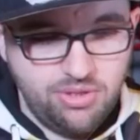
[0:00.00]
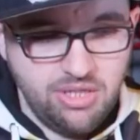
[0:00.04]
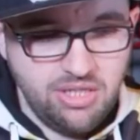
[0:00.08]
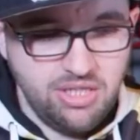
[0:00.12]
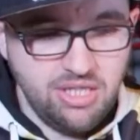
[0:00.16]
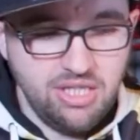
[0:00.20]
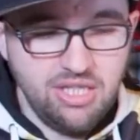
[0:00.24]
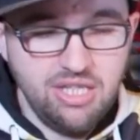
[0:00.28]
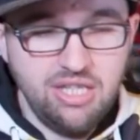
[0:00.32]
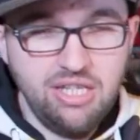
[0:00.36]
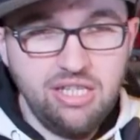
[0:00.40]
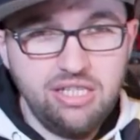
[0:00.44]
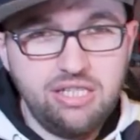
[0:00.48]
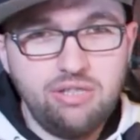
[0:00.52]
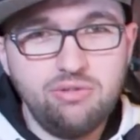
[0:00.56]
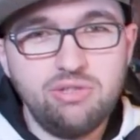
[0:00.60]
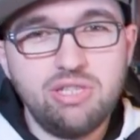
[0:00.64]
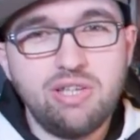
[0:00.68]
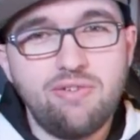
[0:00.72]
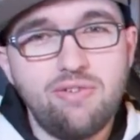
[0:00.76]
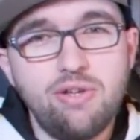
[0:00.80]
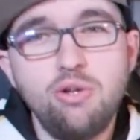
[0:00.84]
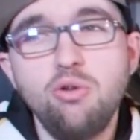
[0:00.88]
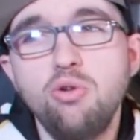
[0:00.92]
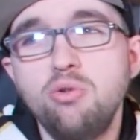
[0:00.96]
Si
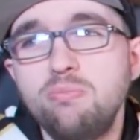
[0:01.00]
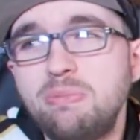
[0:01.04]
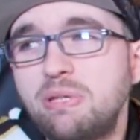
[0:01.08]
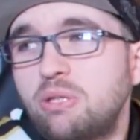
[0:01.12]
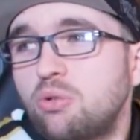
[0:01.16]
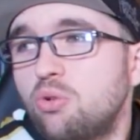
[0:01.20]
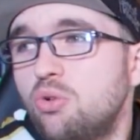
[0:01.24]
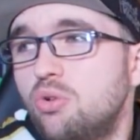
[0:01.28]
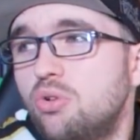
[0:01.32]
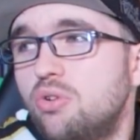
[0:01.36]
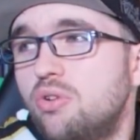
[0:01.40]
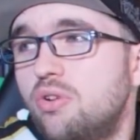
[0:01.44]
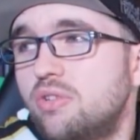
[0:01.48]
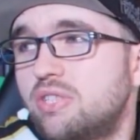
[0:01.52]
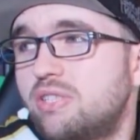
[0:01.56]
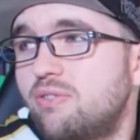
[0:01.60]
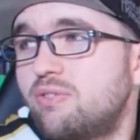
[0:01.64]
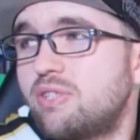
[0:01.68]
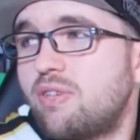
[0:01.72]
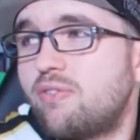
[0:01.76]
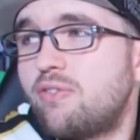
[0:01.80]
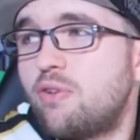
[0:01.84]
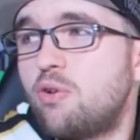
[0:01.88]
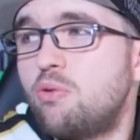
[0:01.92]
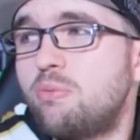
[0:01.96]
vous avez lu le métro, euh, si
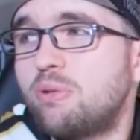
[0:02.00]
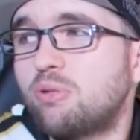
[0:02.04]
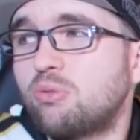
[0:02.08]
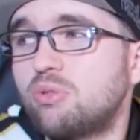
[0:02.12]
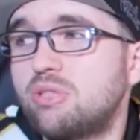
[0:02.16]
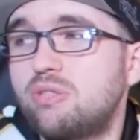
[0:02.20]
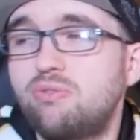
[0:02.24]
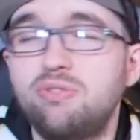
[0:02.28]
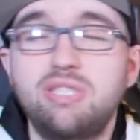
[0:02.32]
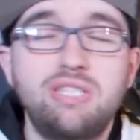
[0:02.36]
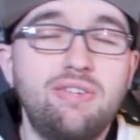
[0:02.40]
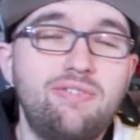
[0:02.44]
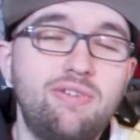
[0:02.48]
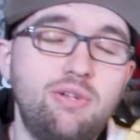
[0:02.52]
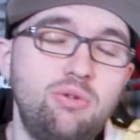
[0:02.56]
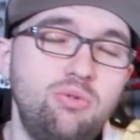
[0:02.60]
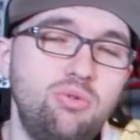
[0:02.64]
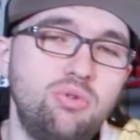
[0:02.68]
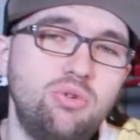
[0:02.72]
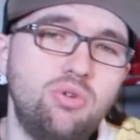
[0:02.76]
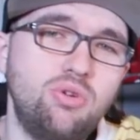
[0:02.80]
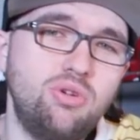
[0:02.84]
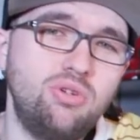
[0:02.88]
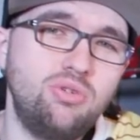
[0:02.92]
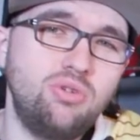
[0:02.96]
vous avez lu le métro, si vous avez
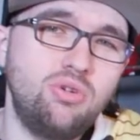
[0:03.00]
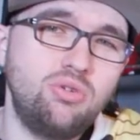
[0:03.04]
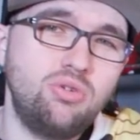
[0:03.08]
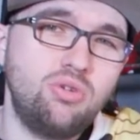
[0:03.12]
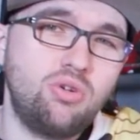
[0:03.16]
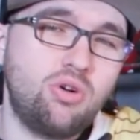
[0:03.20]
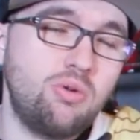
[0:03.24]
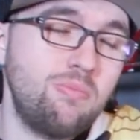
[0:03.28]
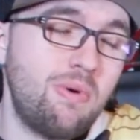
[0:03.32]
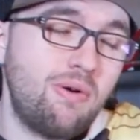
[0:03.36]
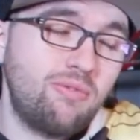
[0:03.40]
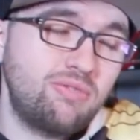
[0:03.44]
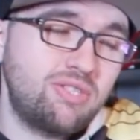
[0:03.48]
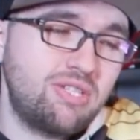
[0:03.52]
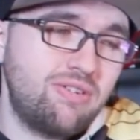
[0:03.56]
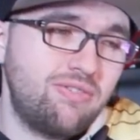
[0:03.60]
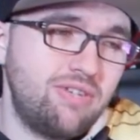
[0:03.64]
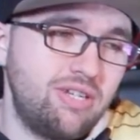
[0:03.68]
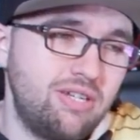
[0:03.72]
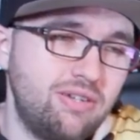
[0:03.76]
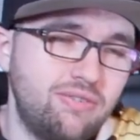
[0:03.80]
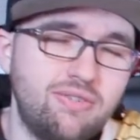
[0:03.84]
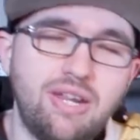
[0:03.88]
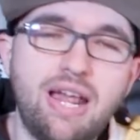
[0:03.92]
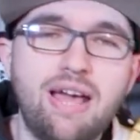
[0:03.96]
lu le, roman, vous
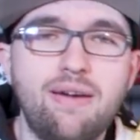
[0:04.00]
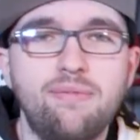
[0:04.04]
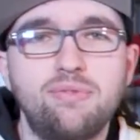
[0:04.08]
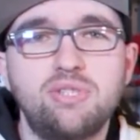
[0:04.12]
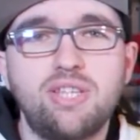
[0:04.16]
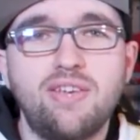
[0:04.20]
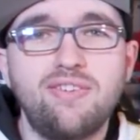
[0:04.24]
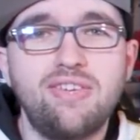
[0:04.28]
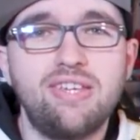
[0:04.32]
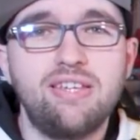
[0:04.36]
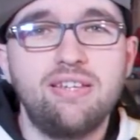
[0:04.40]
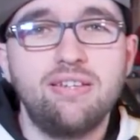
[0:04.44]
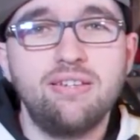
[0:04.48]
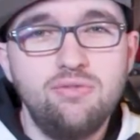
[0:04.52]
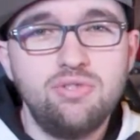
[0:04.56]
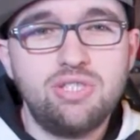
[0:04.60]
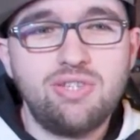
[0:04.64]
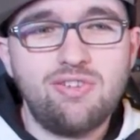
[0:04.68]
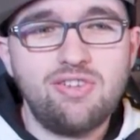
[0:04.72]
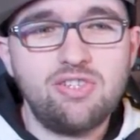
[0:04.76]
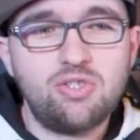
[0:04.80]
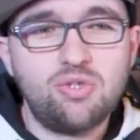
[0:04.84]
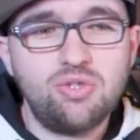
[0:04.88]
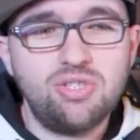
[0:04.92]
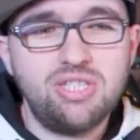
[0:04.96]
savez, voilà, vous savez, vous
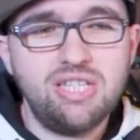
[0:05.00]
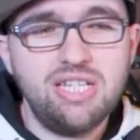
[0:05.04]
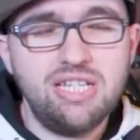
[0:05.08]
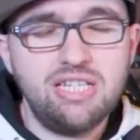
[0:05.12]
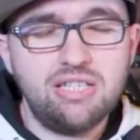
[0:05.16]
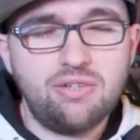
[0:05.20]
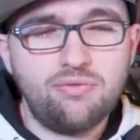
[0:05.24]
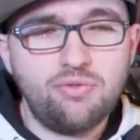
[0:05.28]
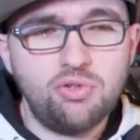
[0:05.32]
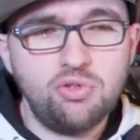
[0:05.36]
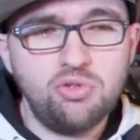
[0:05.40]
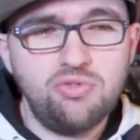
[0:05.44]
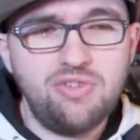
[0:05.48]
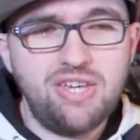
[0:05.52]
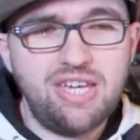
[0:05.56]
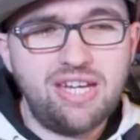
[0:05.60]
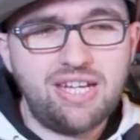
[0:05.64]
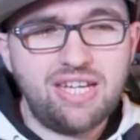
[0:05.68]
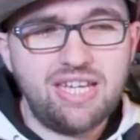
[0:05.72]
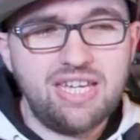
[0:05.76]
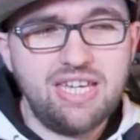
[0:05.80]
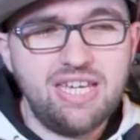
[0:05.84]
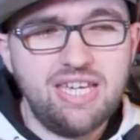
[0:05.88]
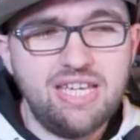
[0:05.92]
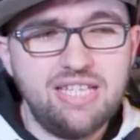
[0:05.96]
savez ce que c'est les enfants du
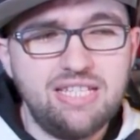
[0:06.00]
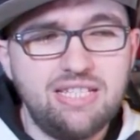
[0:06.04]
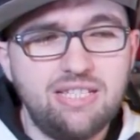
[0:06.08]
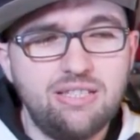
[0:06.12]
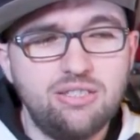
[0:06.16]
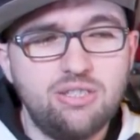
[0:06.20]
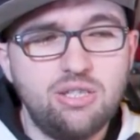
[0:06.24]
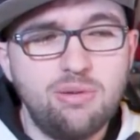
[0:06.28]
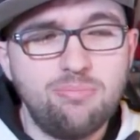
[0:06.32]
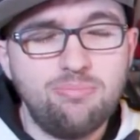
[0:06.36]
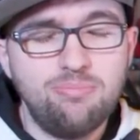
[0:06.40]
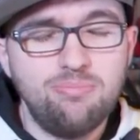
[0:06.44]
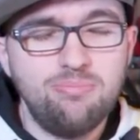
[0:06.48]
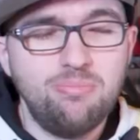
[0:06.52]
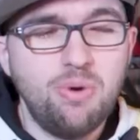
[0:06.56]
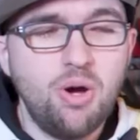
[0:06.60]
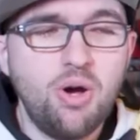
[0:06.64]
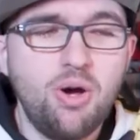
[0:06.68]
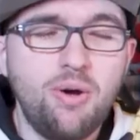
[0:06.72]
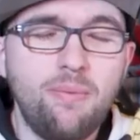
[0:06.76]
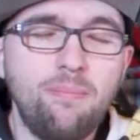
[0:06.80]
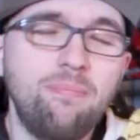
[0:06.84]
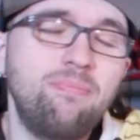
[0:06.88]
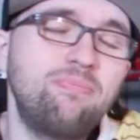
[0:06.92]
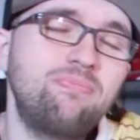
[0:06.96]
vert. Et c'est
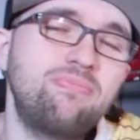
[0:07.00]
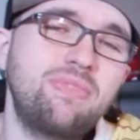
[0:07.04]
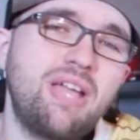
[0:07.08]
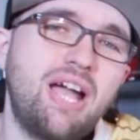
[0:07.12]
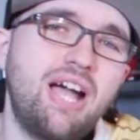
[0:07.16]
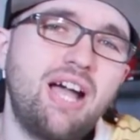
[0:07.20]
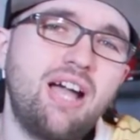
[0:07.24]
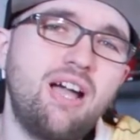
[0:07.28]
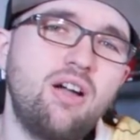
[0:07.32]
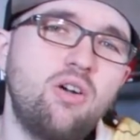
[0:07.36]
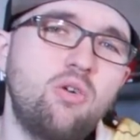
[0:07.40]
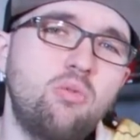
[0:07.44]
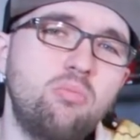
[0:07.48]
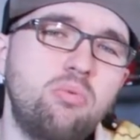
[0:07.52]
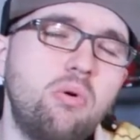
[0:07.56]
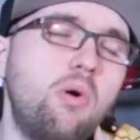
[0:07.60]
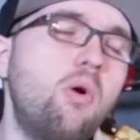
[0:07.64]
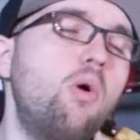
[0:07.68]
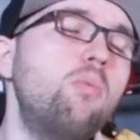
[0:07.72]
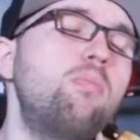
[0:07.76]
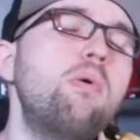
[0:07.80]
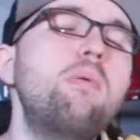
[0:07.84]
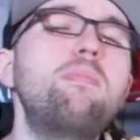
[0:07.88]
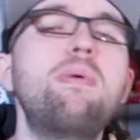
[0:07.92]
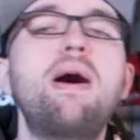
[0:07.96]
bon, hein, on peut,
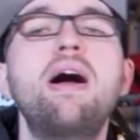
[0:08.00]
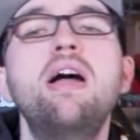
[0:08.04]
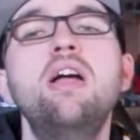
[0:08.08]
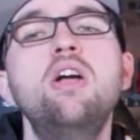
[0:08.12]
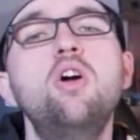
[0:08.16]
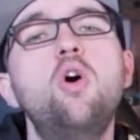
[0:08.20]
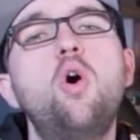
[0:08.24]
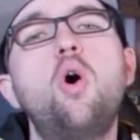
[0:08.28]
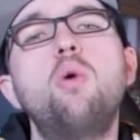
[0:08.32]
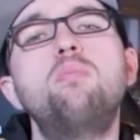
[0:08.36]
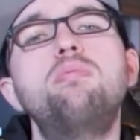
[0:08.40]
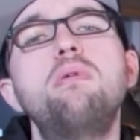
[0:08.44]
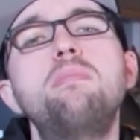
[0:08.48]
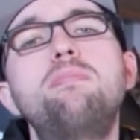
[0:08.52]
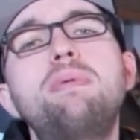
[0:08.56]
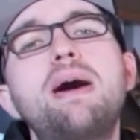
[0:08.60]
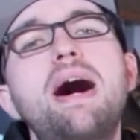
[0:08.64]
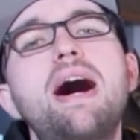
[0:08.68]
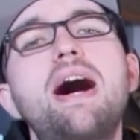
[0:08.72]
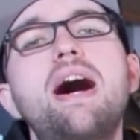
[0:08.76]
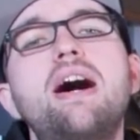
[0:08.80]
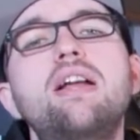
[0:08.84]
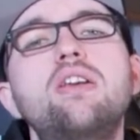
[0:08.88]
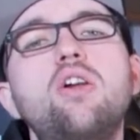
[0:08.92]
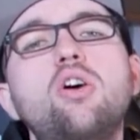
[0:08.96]
on peut pas, on peut
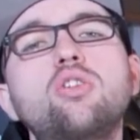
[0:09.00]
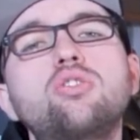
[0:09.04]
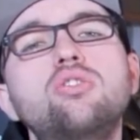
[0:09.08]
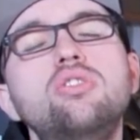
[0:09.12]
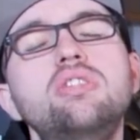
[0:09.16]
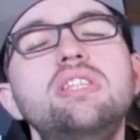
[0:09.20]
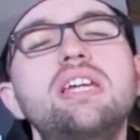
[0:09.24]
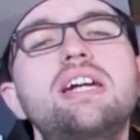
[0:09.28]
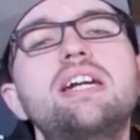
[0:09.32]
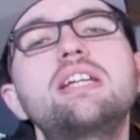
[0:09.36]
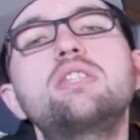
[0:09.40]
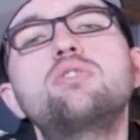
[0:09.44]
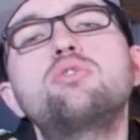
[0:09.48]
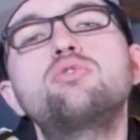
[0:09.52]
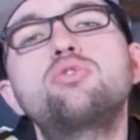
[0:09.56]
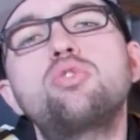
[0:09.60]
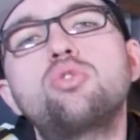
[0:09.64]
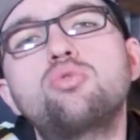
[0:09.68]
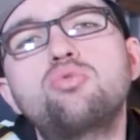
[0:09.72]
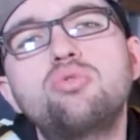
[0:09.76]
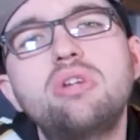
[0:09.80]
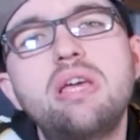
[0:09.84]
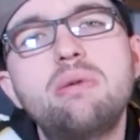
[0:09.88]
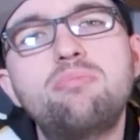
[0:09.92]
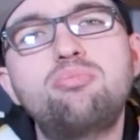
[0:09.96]
pas leur donner raison
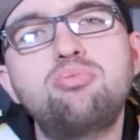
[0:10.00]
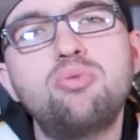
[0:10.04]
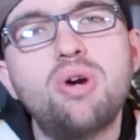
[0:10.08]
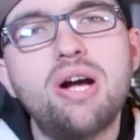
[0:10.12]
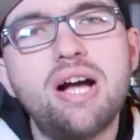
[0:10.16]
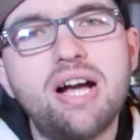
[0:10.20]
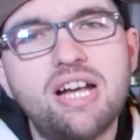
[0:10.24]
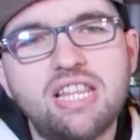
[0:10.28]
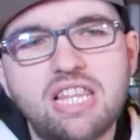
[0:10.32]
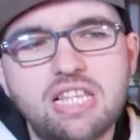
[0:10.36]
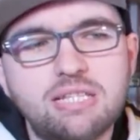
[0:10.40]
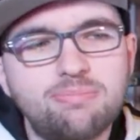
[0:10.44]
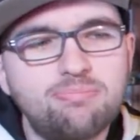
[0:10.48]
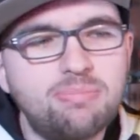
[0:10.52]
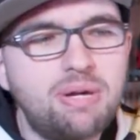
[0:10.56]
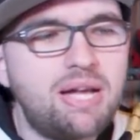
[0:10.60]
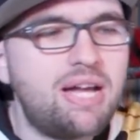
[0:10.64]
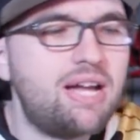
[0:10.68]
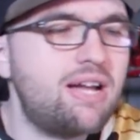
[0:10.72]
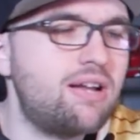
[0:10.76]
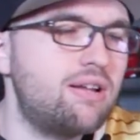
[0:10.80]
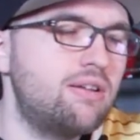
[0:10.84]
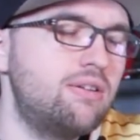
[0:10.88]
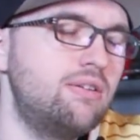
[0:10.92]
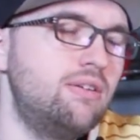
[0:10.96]
sur tous les points, n'est-ce
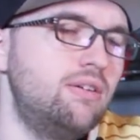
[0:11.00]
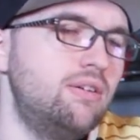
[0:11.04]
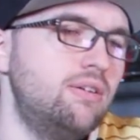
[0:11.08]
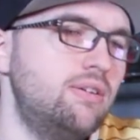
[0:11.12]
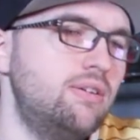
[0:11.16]
pas?